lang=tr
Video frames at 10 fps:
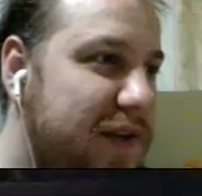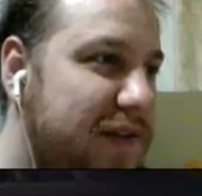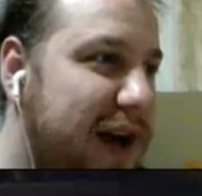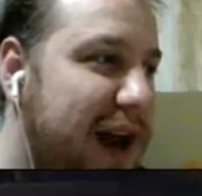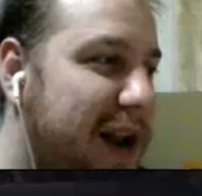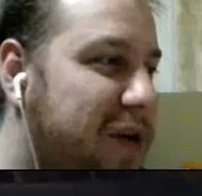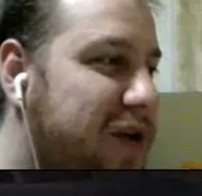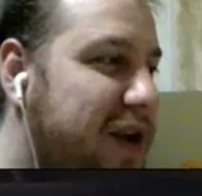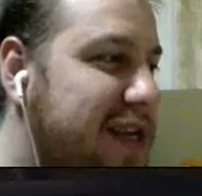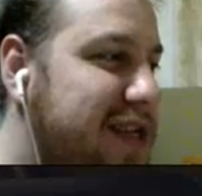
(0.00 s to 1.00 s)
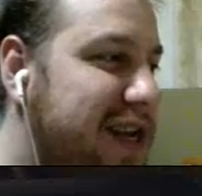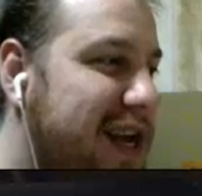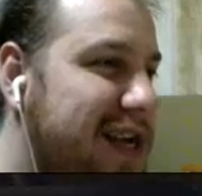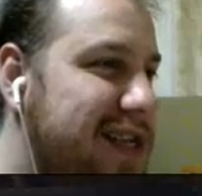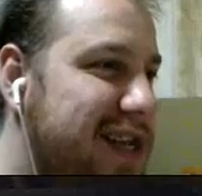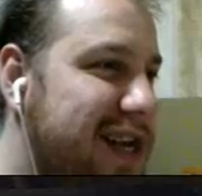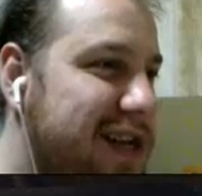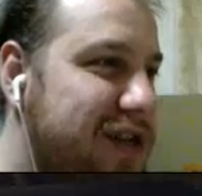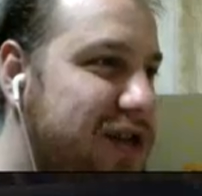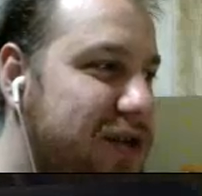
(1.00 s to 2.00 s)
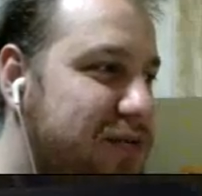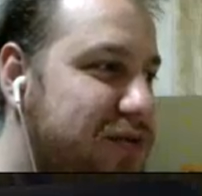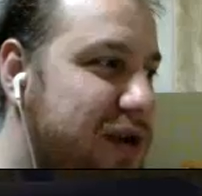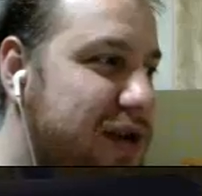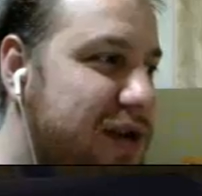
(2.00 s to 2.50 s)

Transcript: Valla onu gezdire gezdire getirtiyorum şu an.